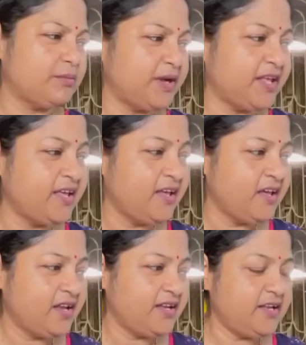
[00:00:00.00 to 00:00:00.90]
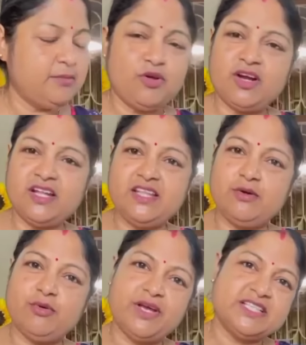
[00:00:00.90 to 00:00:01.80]
মানে ডেলি ব্লগার দিয়ে
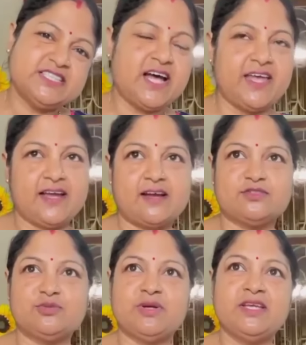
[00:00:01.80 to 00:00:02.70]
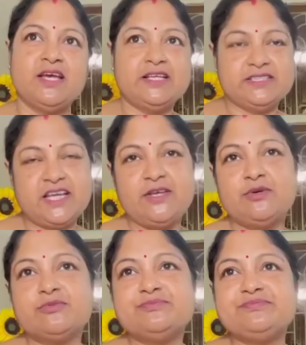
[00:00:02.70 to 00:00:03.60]
হয়ে যায় এক এক সময় যাই
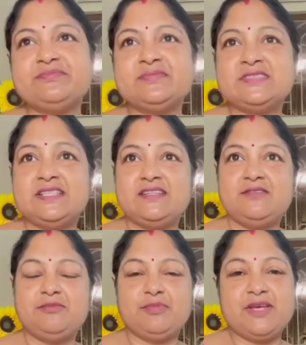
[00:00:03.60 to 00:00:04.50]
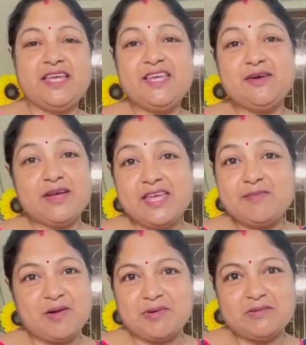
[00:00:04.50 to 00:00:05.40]
হোক কি কি
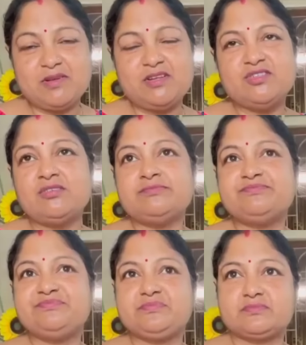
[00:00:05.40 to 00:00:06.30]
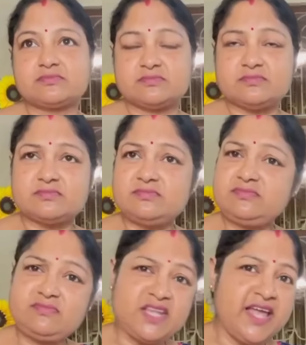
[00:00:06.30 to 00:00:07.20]
ব্যাপার বলো তো
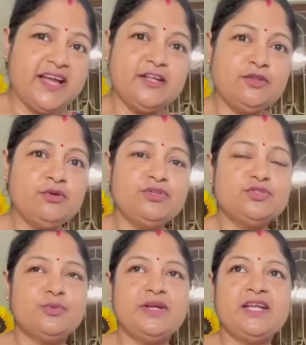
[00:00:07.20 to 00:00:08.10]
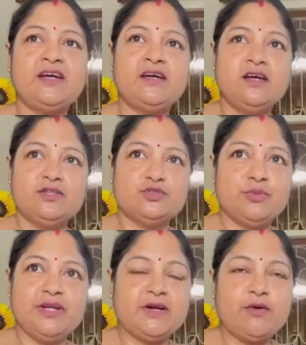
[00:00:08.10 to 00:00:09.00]
একে তো ওই সময়টা
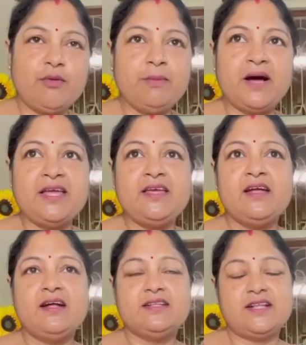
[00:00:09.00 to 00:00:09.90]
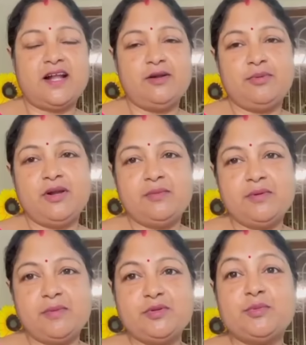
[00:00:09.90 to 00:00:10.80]
সময়টা কম পাই তারপর আবার
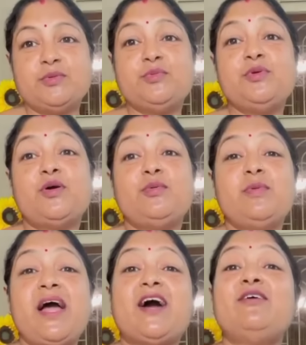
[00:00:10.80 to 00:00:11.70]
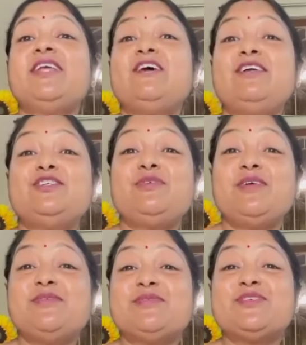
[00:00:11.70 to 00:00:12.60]
তোমার তুমি যখন বলবে এখন কি করে সময়
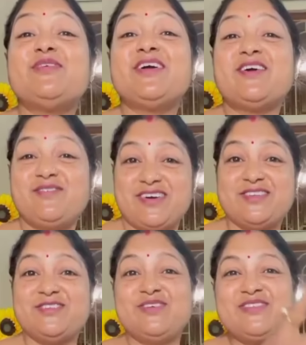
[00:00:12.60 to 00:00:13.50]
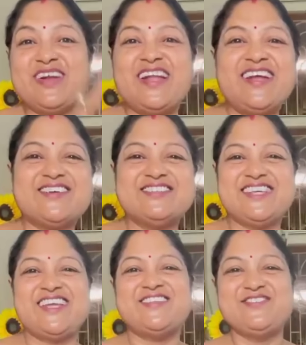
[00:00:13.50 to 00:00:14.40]
সময় কম পাও এখন তোমার মা রান্না করছে
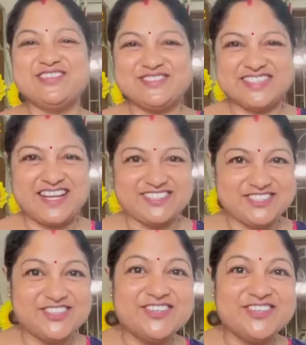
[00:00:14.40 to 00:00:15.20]
এই তুমি বসে বসে খাচ্ছ